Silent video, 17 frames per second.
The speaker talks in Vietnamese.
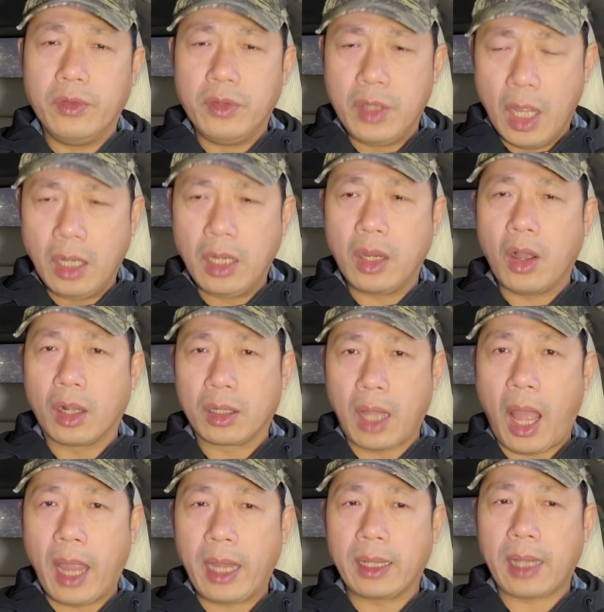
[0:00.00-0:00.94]
nhưng có
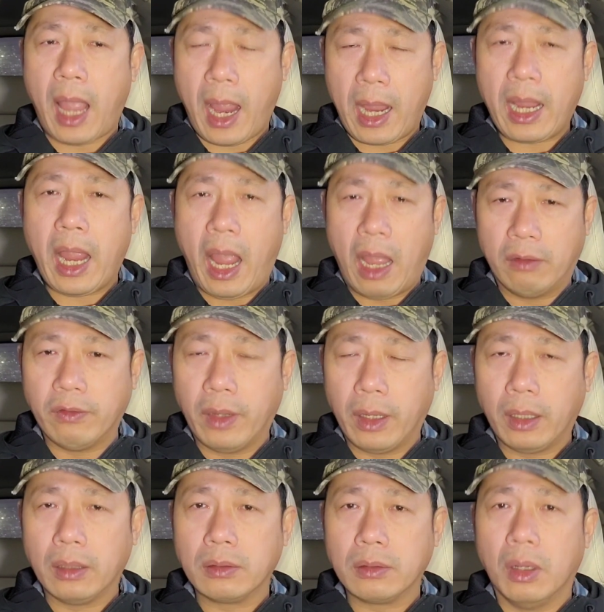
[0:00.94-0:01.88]
thể thắng Hạ
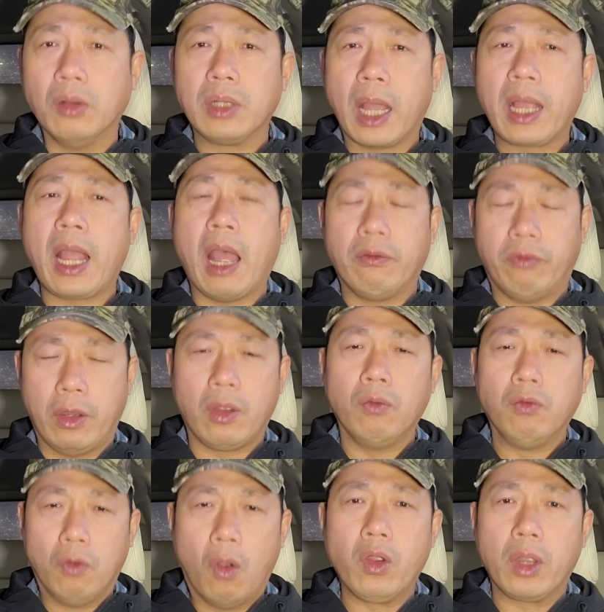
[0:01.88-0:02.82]
viện. Ủa thắng Hạ viện
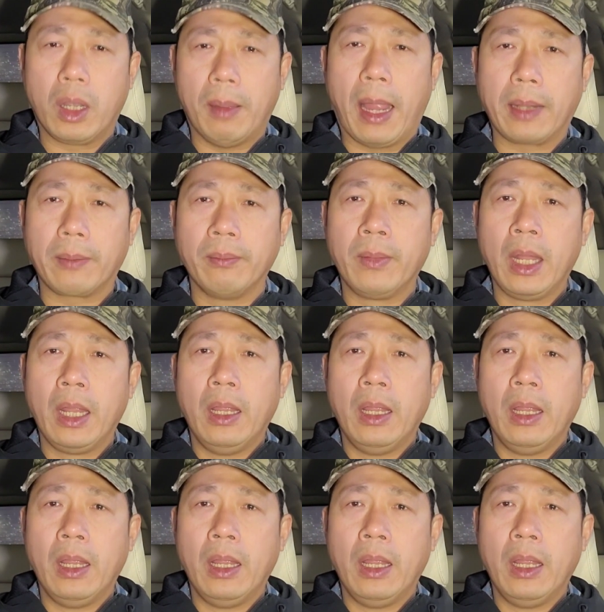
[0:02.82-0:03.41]
cũng vui các bạn.